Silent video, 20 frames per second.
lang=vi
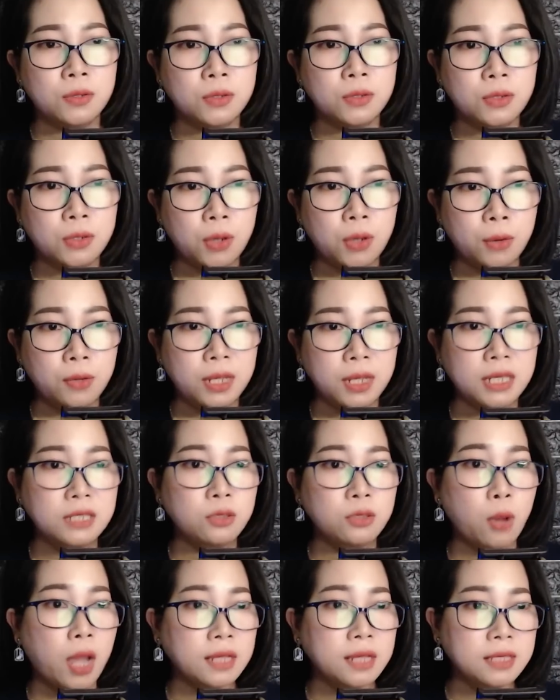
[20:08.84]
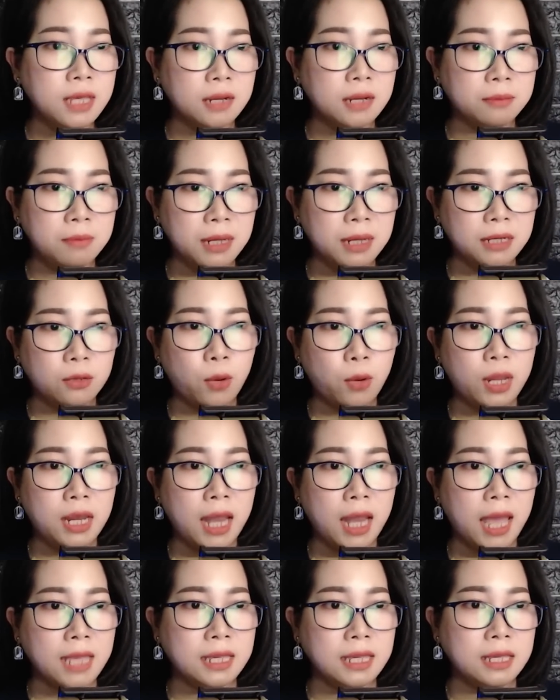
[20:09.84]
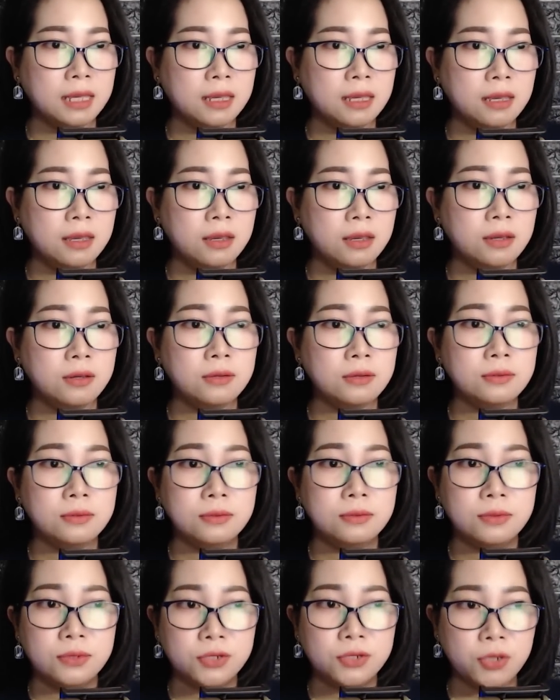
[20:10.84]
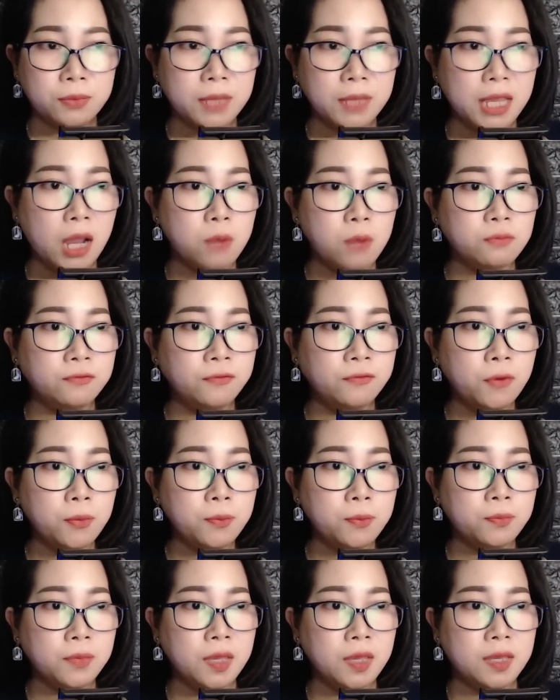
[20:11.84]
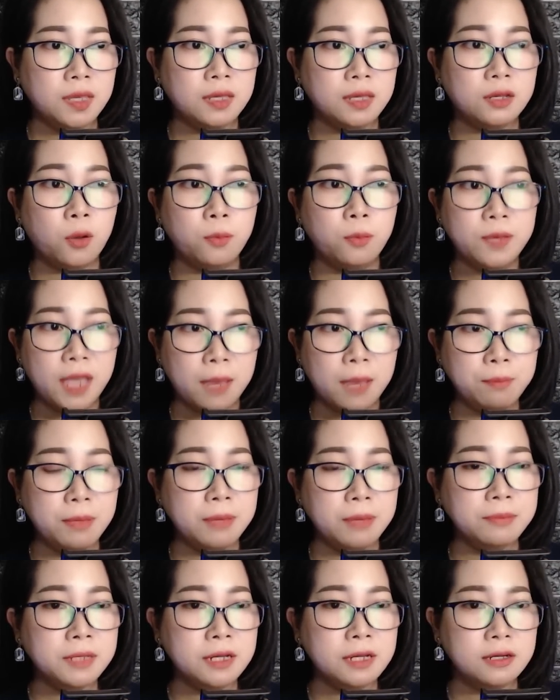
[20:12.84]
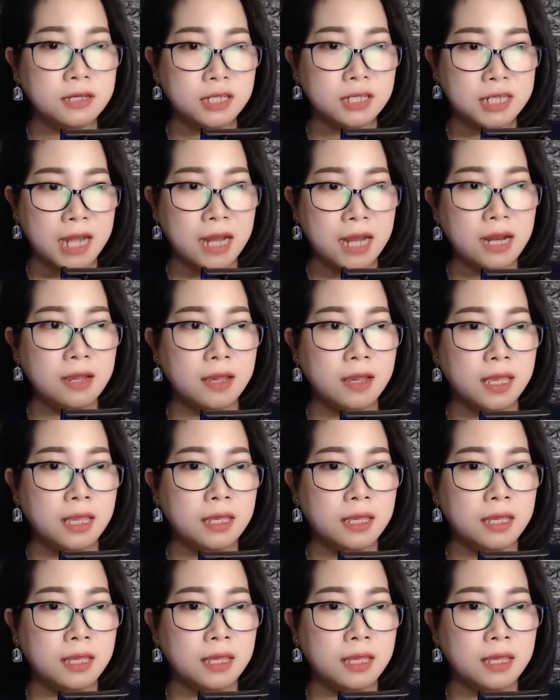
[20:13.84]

Cô Lý thoáng giật mình quay lại, trông thấy ông Phúc thì cũng khẽ mỉm cười trả lời: